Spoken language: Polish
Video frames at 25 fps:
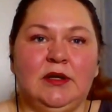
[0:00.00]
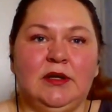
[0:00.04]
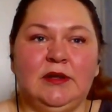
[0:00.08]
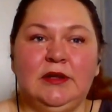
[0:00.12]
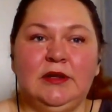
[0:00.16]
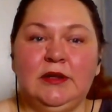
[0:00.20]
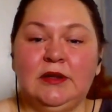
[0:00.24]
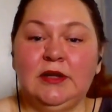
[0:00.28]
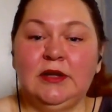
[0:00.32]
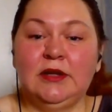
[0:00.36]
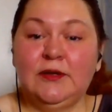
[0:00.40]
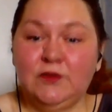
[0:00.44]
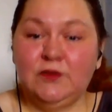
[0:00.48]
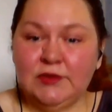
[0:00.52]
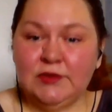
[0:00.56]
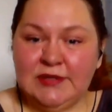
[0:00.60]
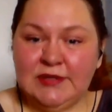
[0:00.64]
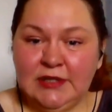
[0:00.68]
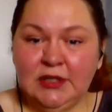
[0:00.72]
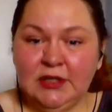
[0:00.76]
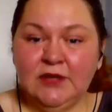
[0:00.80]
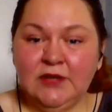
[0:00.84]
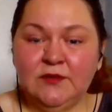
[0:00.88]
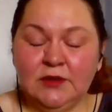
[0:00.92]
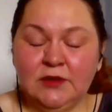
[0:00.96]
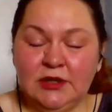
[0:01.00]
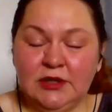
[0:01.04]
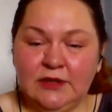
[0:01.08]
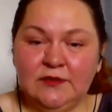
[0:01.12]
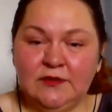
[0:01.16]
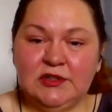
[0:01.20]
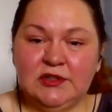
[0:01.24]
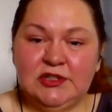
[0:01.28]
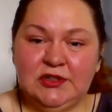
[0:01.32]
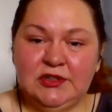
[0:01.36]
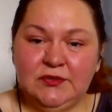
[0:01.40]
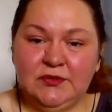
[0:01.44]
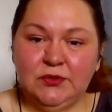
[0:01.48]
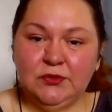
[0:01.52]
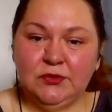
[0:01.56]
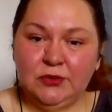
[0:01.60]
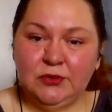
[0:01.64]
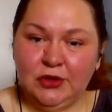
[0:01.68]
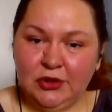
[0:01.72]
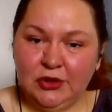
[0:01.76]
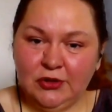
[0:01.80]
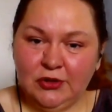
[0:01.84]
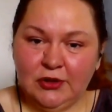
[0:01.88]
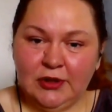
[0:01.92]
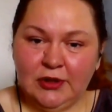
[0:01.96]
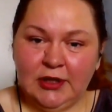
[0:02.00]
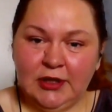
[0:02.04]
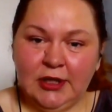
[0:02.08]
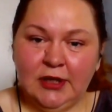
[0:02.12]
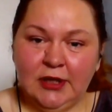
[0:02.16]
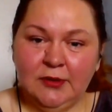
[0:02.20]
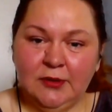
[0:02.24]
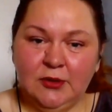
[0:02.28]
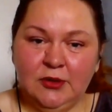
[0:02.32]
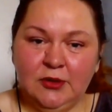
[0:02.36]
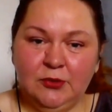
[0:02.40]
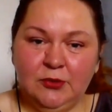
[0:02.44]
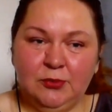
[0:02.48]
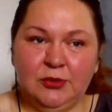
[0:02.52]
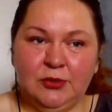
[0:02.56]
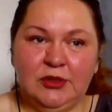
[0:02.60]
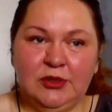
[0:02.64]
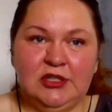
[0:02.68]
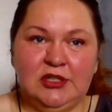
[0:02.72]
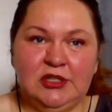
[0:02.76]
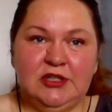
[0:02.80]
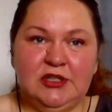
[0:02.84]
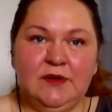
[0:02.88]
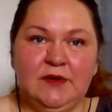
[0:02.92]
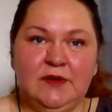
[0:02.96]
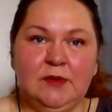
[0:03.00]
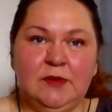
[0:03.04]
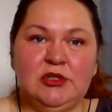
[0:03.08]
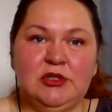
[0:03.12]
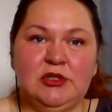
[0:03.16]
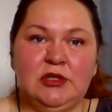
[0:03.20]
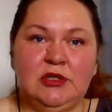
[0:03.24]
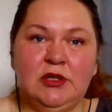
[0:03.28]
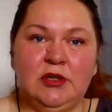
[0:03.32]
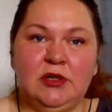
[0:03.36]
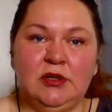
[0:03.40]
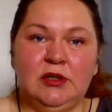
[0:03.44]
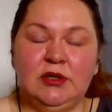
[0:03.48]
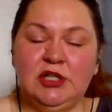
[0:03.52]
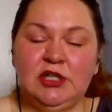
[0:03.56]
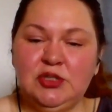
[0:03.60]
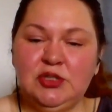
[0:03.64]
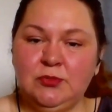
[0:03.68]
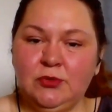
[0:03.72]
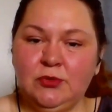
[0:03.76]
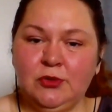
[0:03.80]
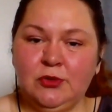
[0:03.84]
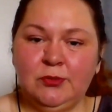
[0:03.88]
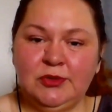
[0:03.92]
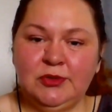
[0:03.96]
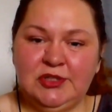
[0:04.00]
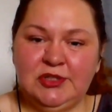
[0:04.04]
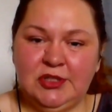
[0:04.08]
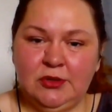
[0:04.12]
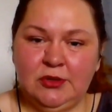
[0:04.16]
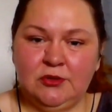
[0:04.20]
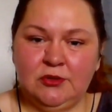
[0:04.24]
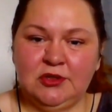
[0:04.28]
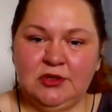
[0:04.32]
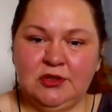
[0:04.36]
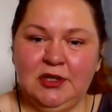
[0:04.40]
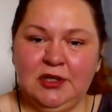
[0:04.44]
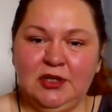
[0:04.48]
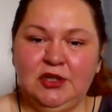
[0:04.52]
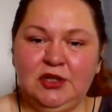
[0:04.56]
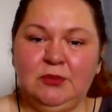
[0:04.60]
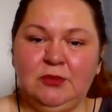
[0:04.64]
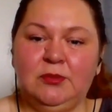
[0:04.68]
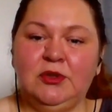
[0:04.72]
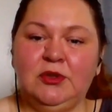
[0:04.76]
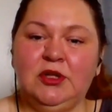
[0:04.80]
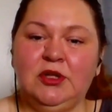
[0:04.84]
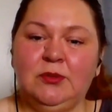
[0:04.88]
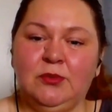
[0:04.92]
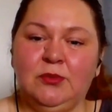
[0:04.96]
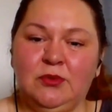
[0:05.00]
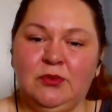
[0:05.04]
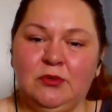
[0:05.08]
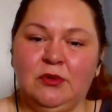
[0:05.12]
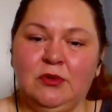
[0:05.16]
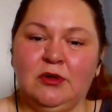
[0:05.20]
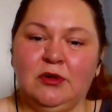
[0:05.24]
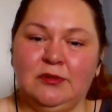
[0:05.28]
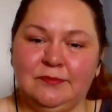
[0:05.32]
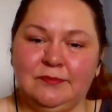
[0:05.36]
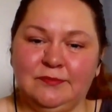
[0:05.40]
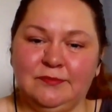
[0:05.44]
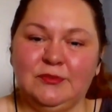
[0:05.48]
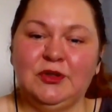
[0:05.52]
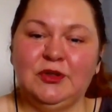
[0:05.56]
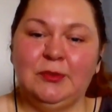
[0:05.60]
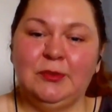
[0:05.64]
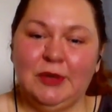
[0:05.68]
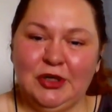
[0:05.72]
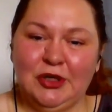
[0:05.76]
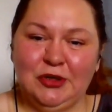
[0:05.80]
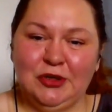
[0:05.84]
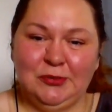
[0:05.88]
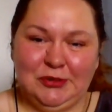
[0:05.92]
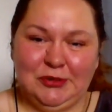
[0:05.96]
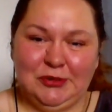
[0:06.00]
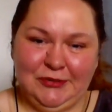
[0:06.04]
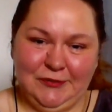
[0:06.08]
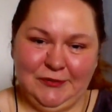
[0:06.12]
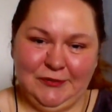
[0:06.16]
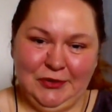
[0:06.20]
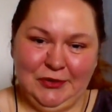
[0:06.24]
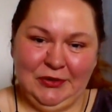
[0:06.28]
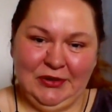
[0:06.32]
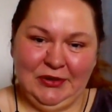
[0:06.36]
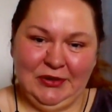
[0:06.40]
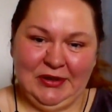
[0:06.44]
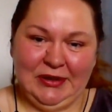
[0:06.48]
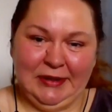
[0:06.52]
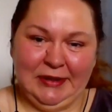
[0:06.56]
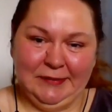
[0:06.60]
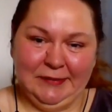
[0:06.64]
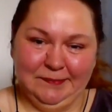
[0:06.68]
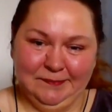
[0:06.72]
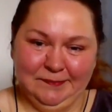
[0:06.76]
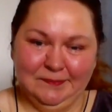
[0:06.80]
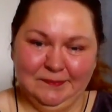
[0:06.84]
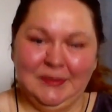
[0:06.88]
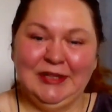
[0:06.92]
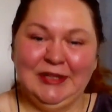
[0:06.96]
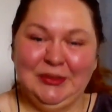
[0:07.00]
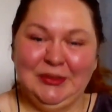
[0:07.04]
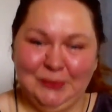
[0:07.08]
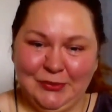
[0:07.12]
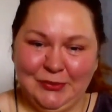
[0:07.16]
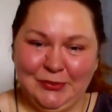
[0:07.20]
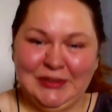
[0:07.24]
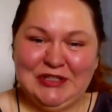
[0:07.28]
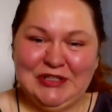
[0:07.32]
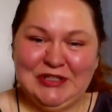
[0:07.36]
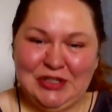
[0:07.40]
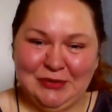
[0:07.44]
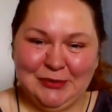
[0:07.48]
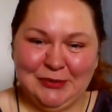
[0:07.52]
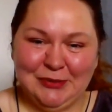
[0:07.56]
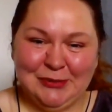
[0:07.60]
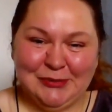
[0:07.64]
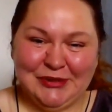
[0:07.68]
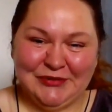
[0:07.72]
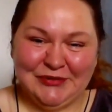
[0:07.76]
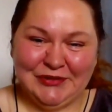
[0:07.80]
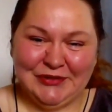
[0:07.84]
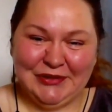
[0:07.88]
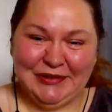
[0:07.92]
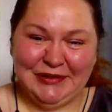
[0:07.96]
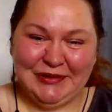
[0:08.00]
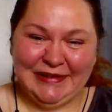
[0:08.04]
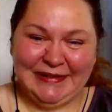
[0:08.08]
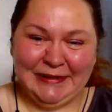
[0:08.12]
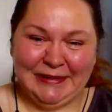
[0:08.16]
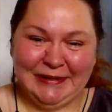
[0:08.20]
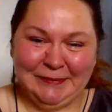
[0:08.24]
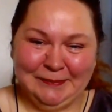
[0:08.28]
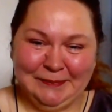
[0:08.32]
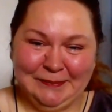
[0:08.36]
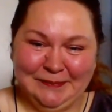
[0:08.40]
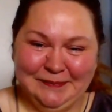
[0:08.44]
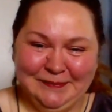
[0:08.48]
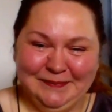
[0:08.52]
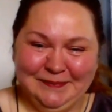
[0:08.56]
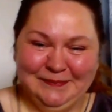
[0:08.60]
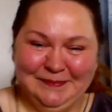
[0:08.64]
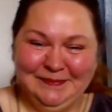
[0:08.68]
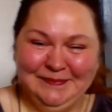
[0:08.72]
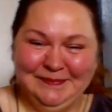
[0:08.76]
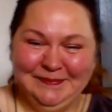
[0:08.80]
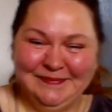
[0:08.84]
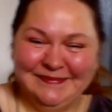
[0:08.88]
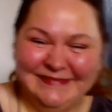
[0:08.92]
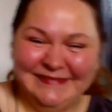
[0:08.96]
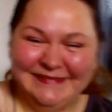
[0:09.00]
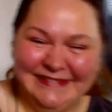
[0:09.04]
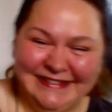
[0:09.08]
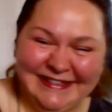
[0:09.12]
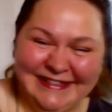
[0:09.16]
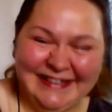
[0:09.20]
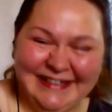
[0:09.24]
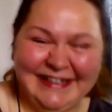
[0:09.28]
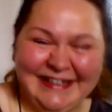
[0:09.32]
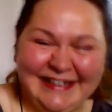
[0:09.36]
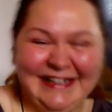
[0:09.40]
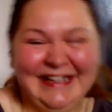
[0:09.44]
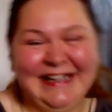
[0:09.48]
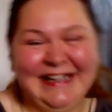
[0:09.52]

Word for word: nawrócenie na właściwą drogę e, podejrzewam, że też byłoby ciężkie, gdyby nie było dobrego przewodnika. A ty byłaś dobrym przewodnikiem. Dziękuję.